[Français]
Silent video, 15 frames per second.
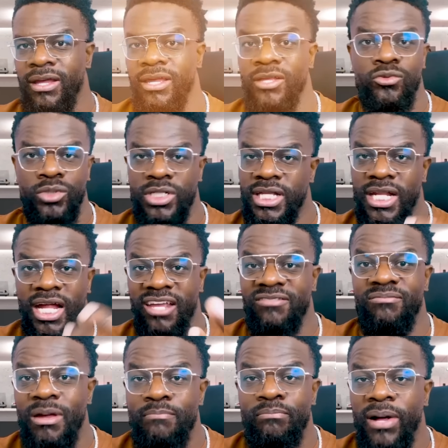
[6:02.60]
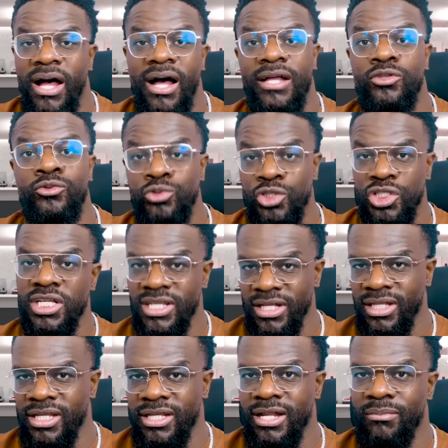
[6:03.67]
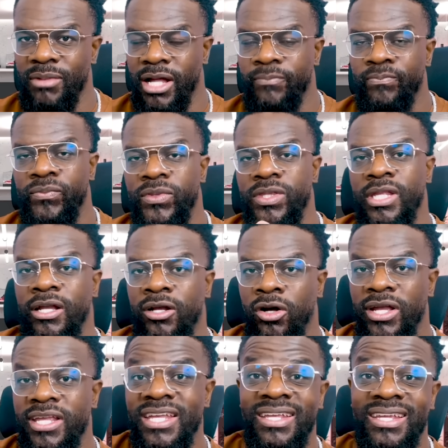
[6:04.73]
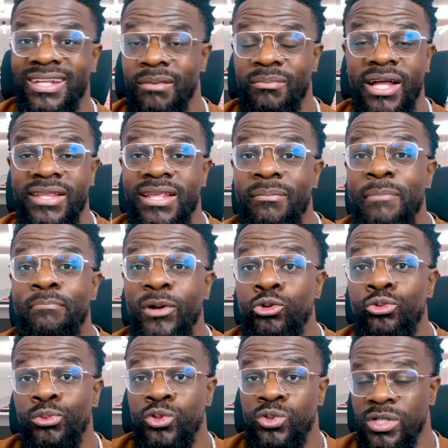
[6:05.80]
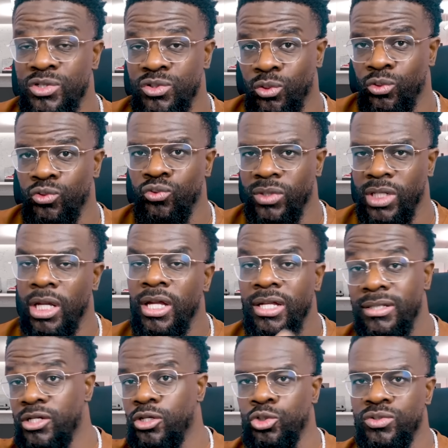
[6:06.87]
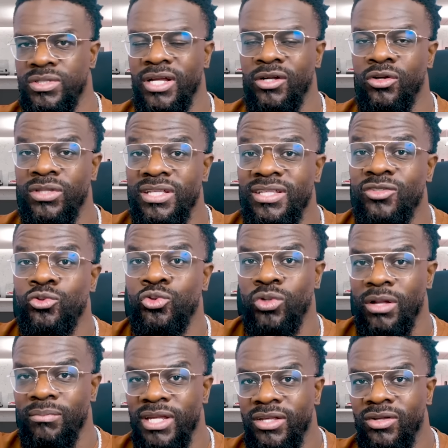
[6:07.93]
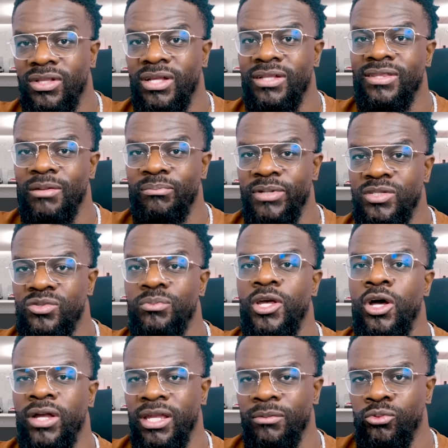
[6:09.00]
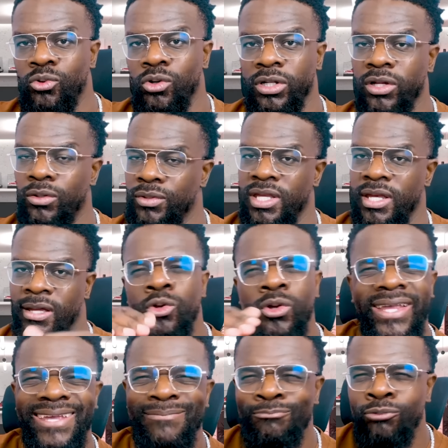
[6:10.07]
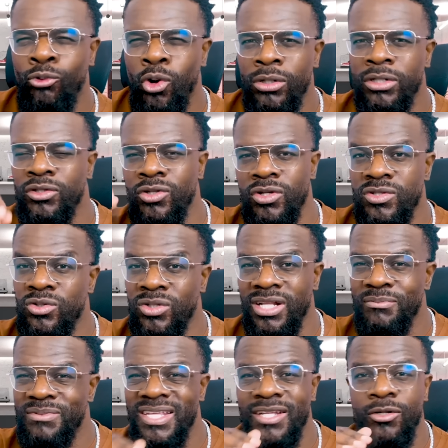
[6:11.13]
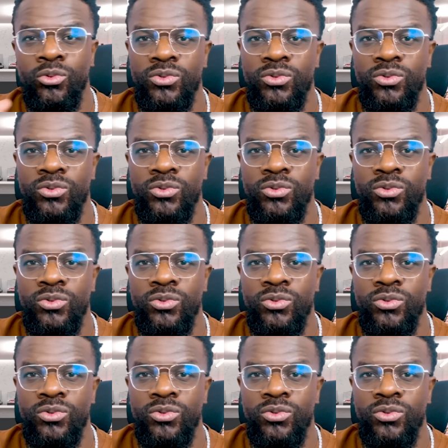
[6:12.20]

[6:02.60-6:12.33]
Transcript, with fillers: et donc il n'arrive même pas à toucher Kendrick Lamar. D'accord Et Kendrick Lamar n'a même pas eu besoin de se retourner. D'ailleurs, juste à côté, t'as toujours un mec qui est en train de taper son meilleur Creepwalk, walk, ok Le Creepwalk, walk dans ce clip, c'est une